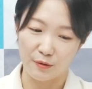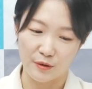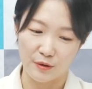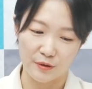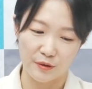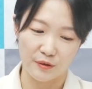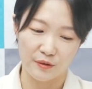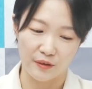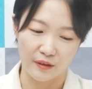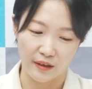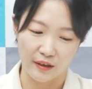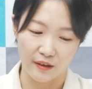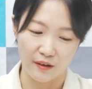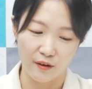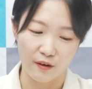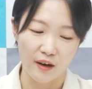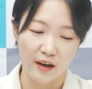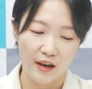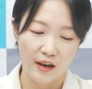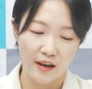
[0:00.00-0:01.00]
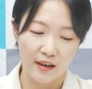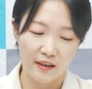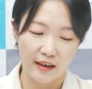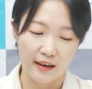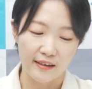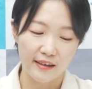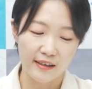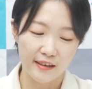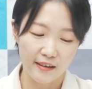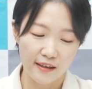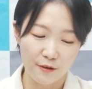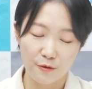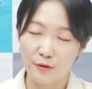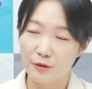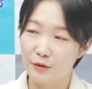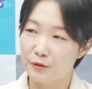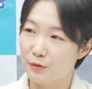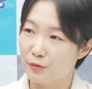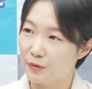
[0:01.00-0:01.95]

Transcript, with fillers: 갖고 있었는데요. 음. 갈릴레오를